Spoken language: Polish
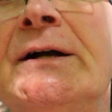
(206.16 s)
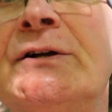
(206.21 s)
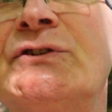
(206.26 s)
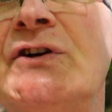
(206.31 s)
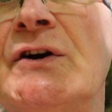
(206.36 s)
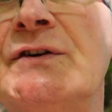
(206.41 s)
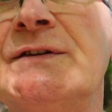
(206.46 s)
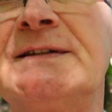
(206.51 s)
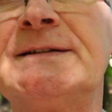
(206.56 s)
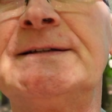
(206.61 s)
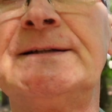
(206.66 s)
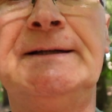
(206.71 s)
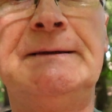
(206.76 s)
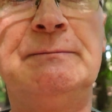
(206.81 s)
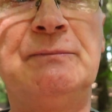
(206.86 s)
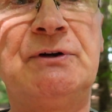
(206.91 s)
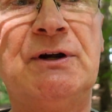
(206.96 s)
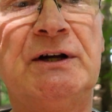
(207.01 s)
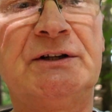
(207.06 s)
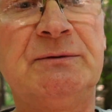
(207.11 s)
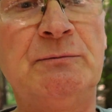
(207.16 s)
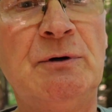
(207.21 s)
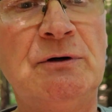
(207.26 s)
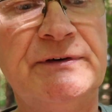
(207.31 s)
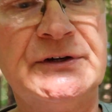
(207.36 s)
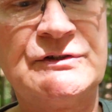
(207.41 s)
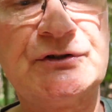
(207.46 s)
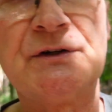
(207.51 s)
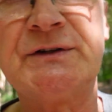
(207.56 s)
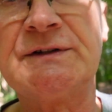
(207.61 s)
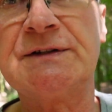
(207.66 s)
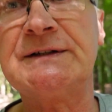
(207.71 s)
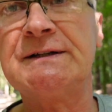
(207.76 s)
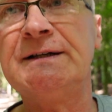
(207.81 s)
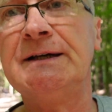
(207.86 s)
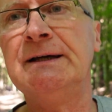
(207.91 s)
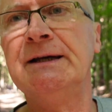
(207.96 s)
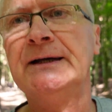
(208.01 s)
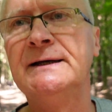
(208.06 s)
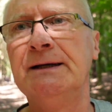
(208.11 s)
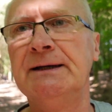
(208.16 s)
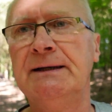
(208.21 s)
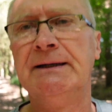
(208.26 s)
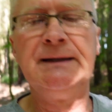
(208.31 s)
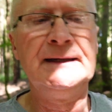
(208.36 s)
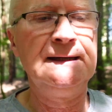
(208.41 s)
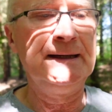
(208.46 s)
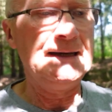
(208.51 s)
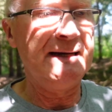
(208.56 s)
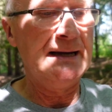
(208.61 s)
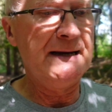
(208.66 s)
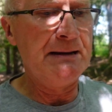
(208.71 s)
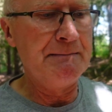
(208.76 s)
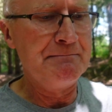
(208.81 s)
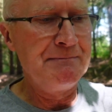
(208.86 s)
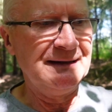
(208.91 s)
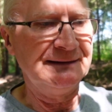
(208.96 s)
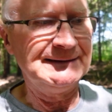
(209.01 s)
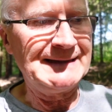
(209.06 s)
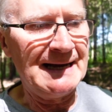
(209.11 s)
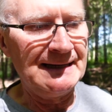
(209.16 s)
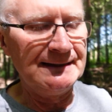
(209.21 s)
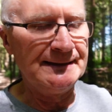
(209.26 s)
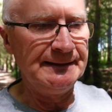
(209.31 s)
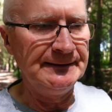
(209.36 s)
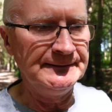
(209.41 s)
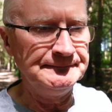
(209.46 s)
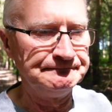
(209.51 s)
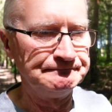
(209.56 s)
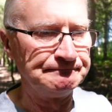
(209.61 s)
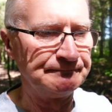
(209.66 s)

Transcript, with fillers: cząstki, monoatomowe cząstki E, metali,